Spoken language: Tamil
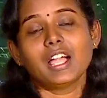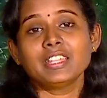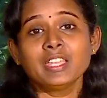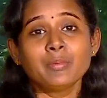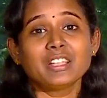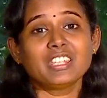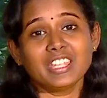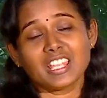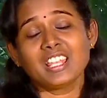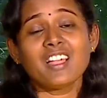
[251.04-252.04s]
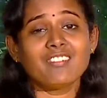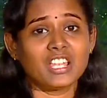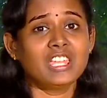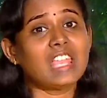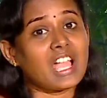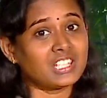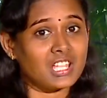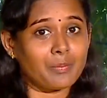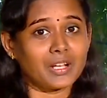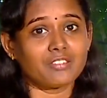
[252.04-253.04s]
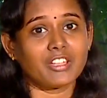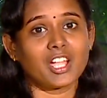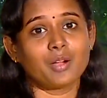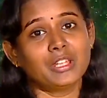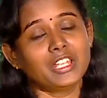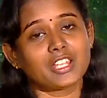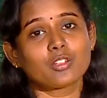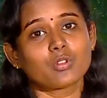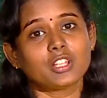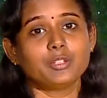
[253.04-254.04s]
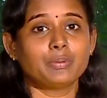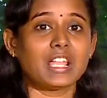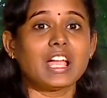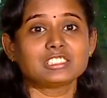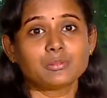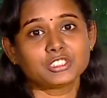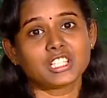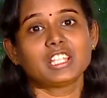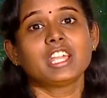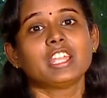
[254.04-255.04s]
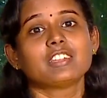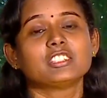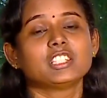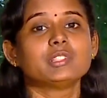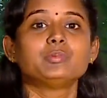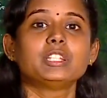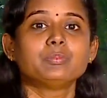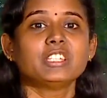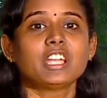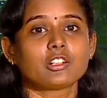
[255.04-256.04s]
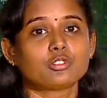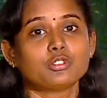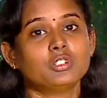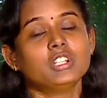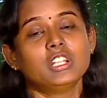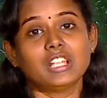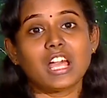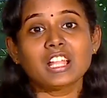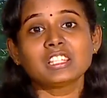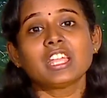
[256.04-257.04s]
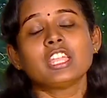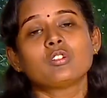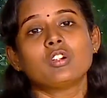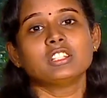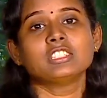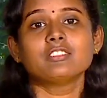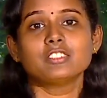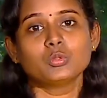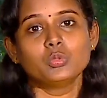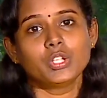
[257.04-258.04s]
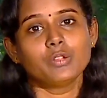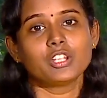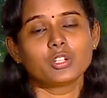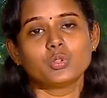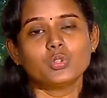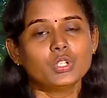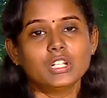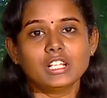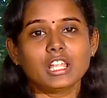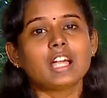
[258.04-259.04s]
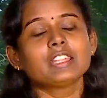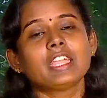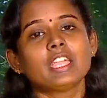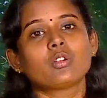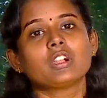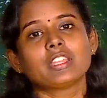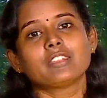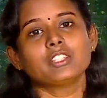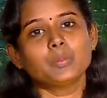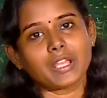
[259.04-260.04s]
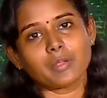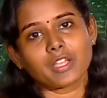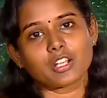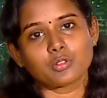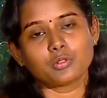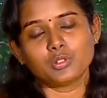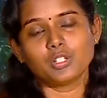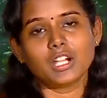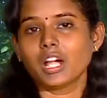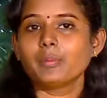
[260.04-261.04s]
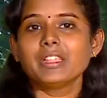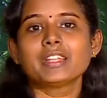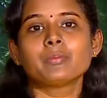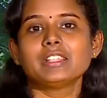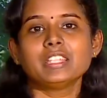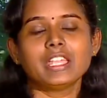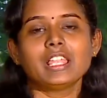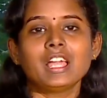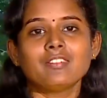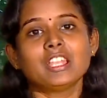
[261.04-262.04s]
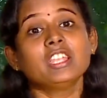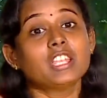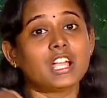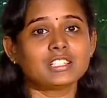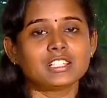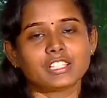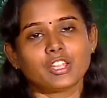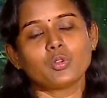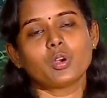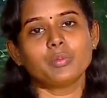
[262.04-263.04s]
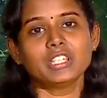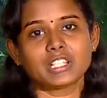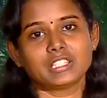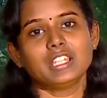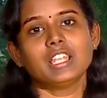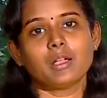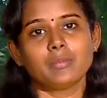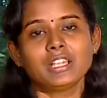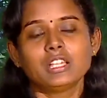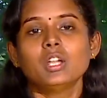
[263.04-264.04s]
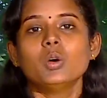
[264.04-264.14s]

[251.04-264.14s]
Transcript: அதே மாதிரி எல்லா வேலையும் நான் தான் பண்ணுவேன் அப்படின்னு நினைக்கக்கூடாது இப்போ நான் சமைச்சாதான் எனக்கு வந்து திருப்தியாக இருக்கும் நான் தான் என் குழந்தைக்கு வந்து ஊட்டி விடணும் நான் தான் என் குழந்தைக்கு வந்து பரிமாறணும் அப்படிங்கிற மாதிரி எல்லா வேலையும் நான் தான் செய்யணும் அப்படிங்கிறது இல்லாமல்